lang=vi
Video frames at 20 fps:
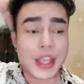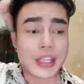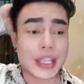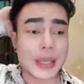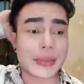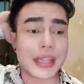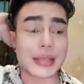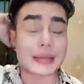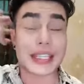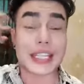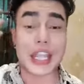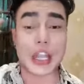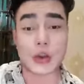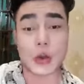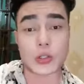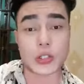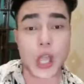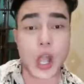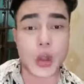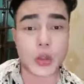thì bây giờ sẽ kêu
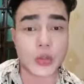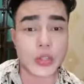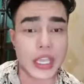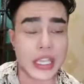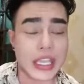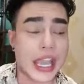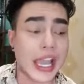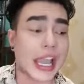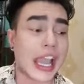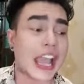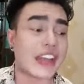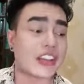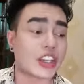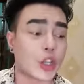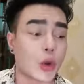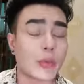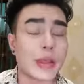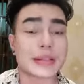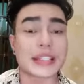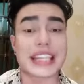lô tô gì nha ai mà
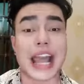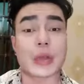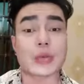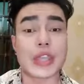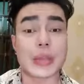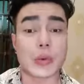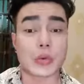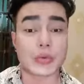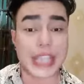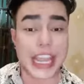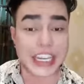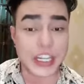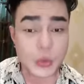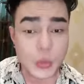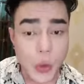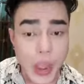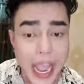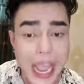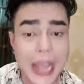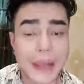trúng em sẽ tặng gì một chai nước
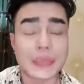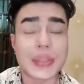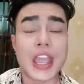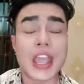hoa